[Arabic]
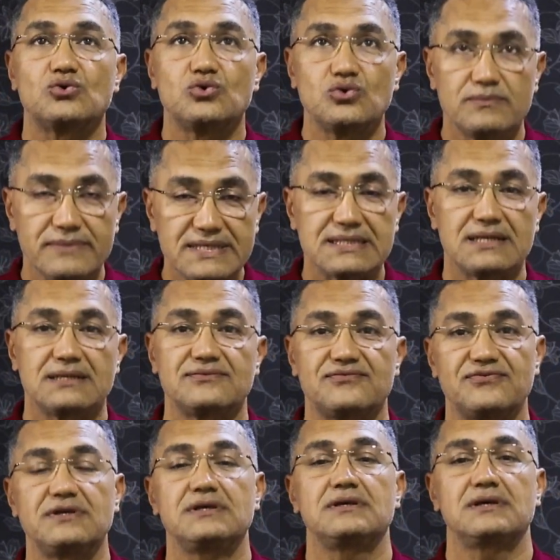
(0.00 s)
تكون
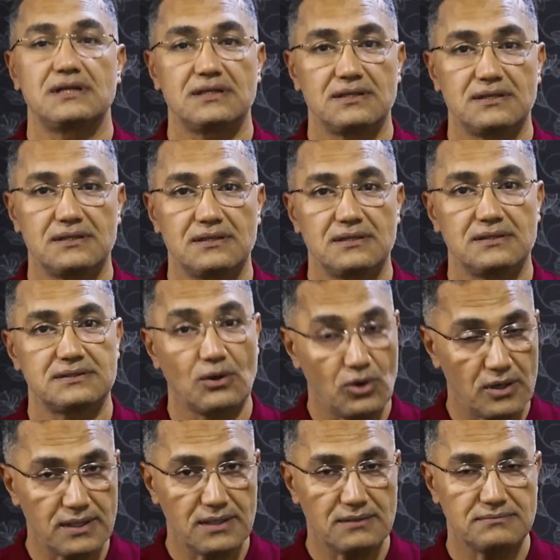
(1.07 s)
مثلا في
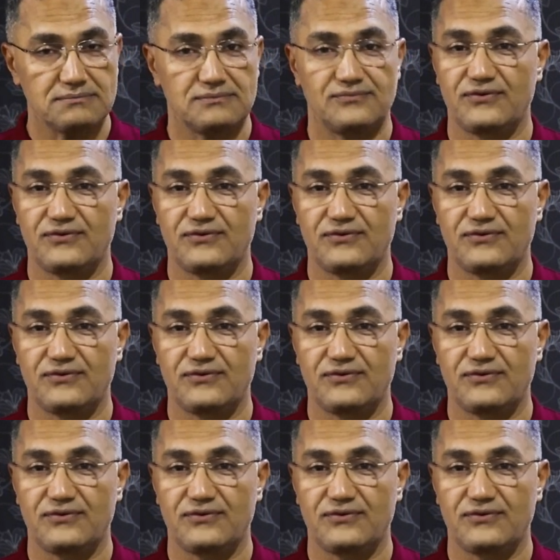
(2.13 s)
الطوارئ